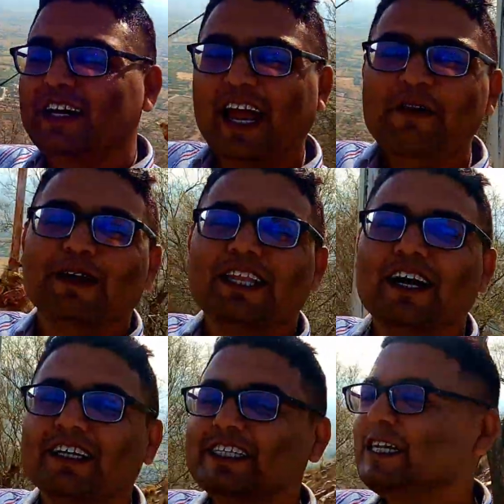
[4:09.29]
नहीं
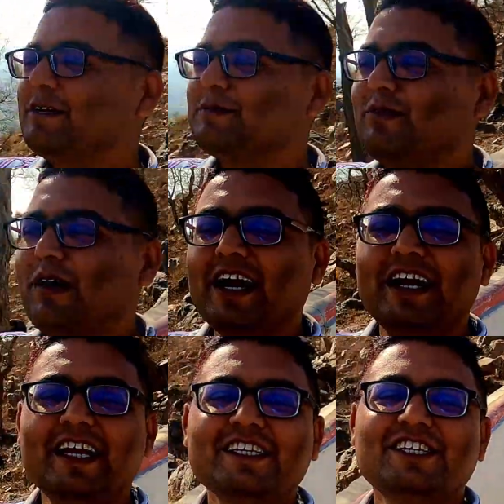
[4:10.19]
पता किसी के पास
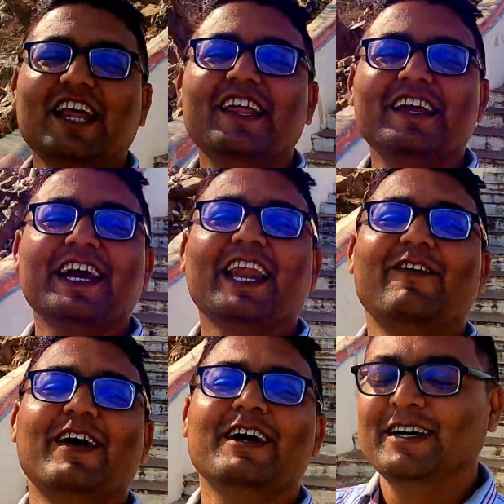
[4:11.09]
प्रमाण नहीं है शिलालेख के
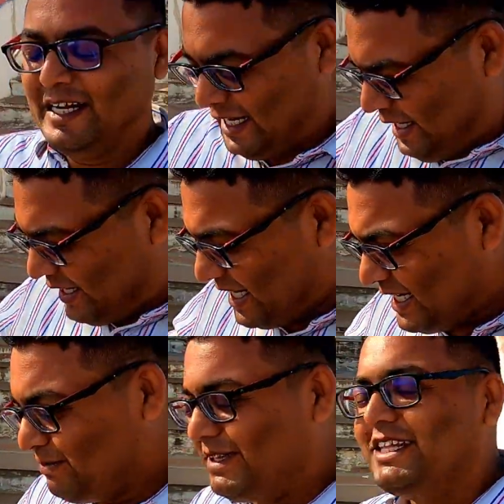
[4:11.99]
अलावा
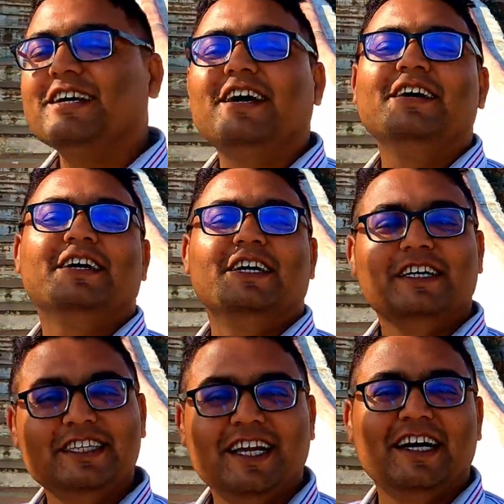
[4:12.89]
कि इस मंदिर का
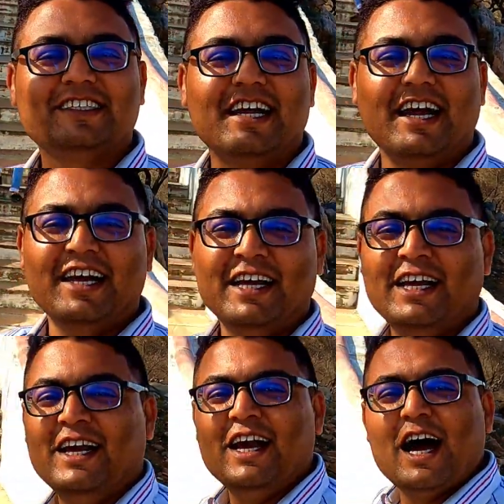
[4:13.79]
इतिहास क्या है
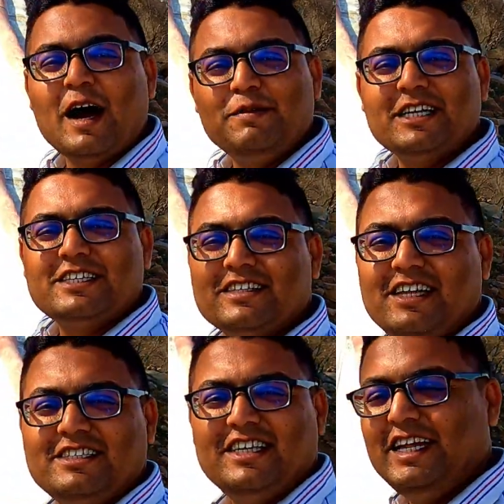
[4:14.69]
आप देख
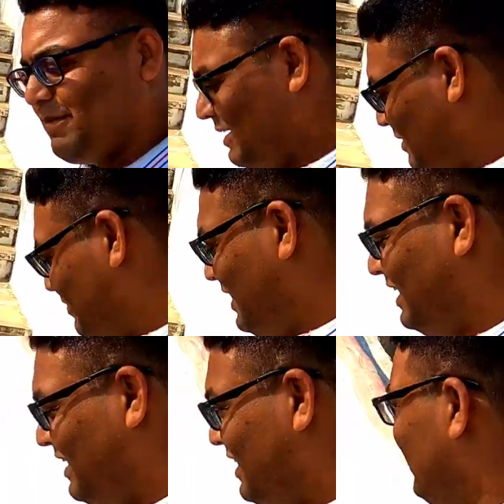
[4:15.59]
सकते हैं सीढ़ियाँ भी हम
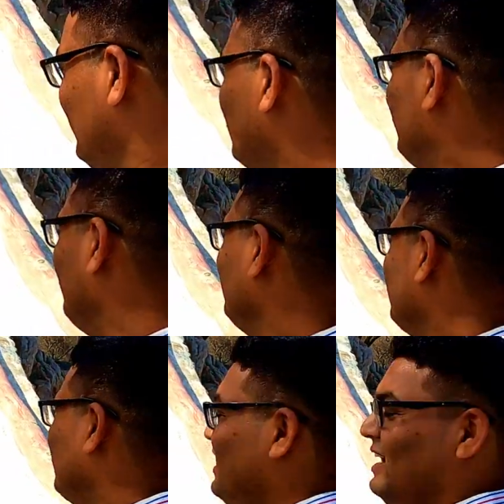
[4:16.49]
कंटिन्यू
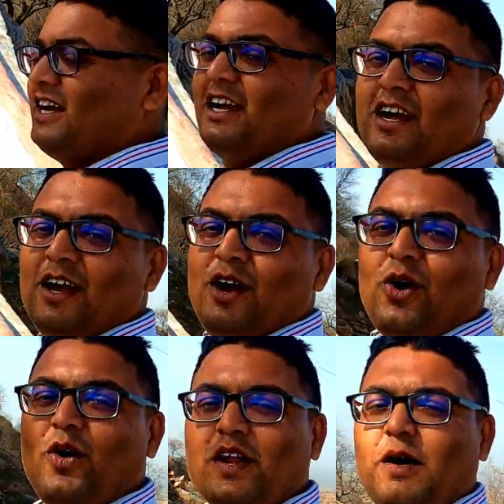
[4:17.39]
चल रहे
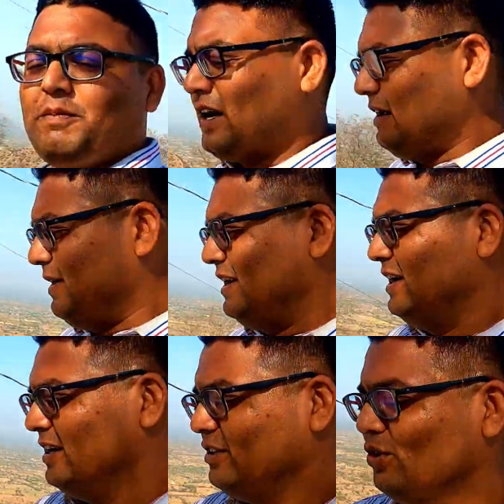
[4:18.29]
हैं और अब करीबन
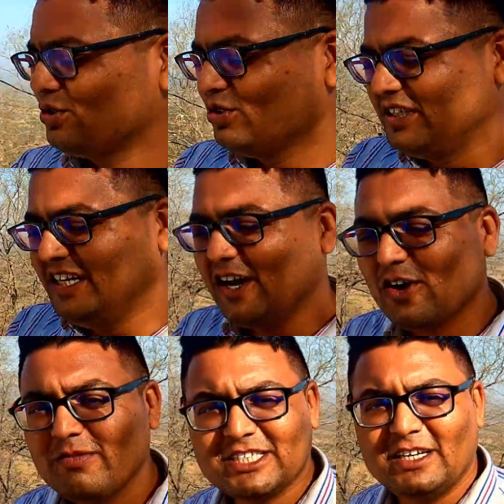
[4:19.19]
200 सीढ़ियाँ
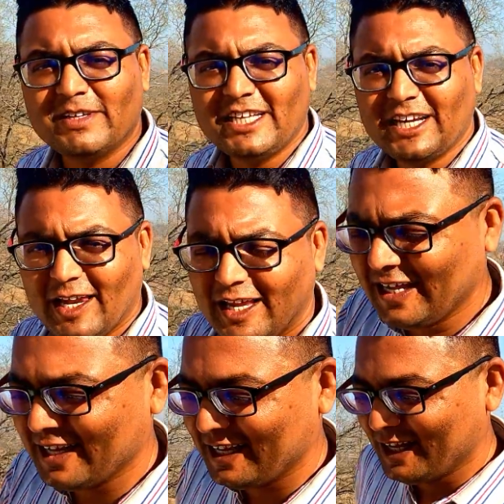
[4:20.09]
और बची हैं मंदिर के
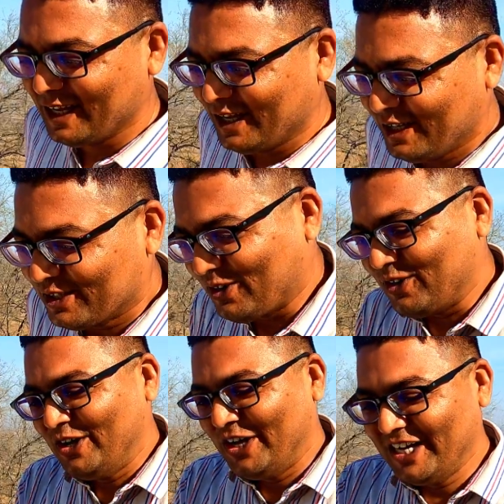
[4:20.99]
लिए
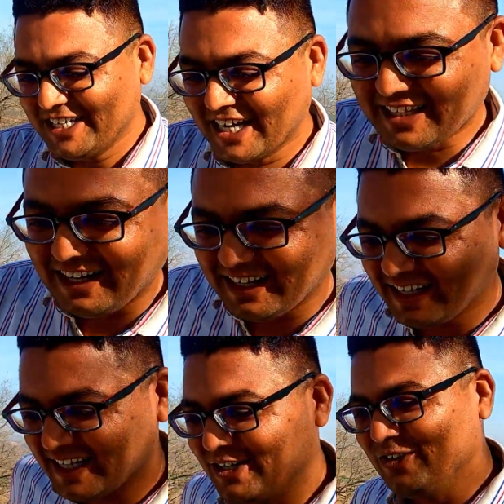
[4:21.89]
तो यात्रा
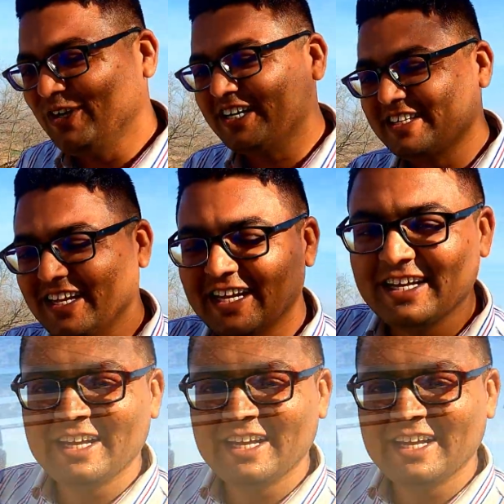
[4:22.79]
कंटिन्यू करते हैं